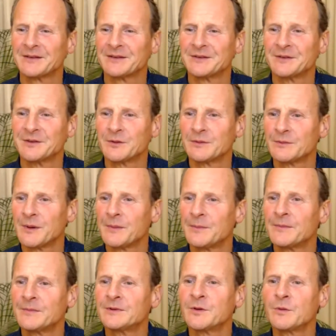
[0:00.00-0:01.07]
non,
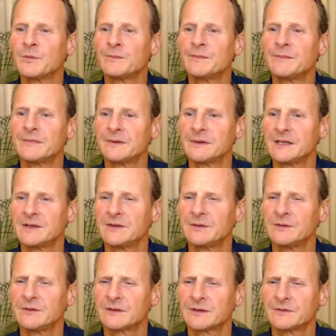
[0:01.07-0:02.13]
non,
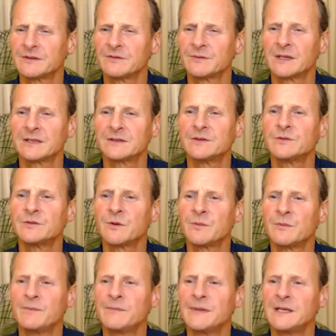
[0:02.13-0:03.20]
mais attendez voir.
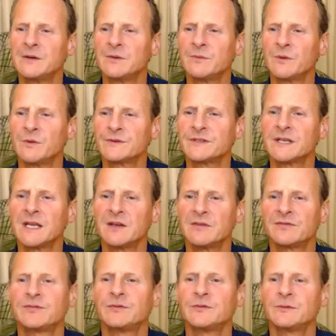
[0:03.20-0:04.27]
Non, mais le monde est
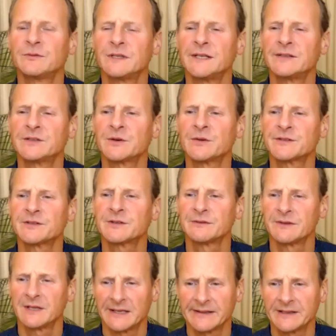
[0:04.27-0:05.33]
fou, les gens sont
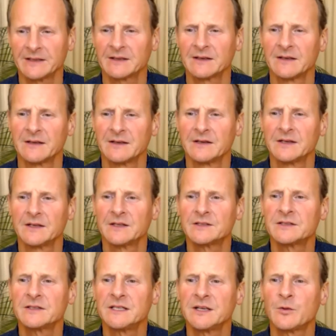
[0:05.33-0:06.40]
dingues.
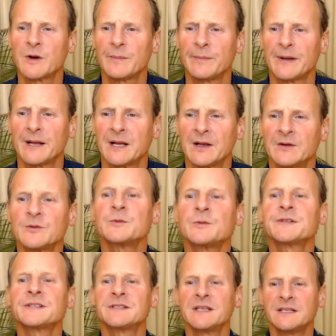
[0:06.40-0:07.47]
Je n'y crois pas, ou
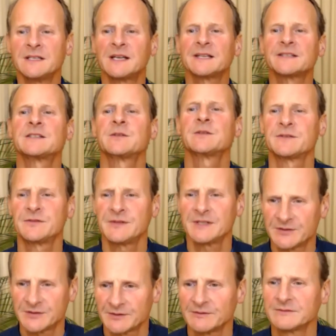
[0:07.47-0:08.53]
c'est de la
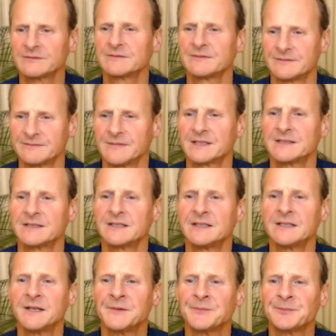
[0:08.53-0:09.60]
science-fiction.
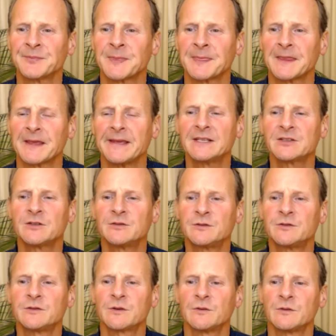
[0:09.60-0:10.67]
Merci. Est-ce que
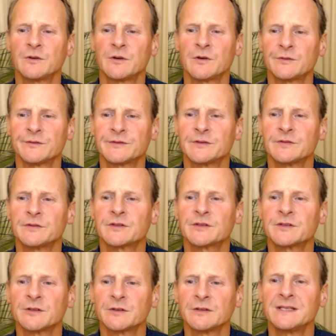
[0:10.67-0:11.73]
tu te rends compte de
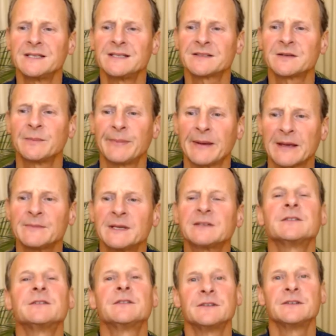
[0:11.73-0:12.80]
ceux qui se
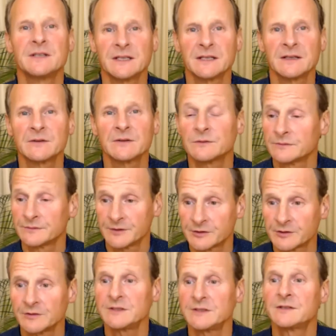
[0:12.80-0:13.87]
permettent de dire ou de
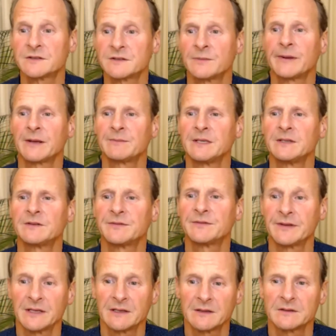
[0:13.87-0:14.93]
ceux qui se permettent de
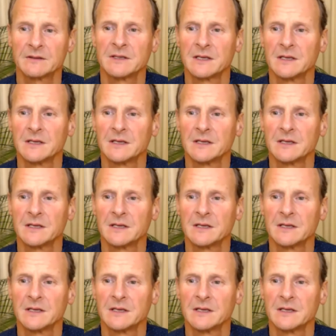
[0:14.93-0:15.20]
faire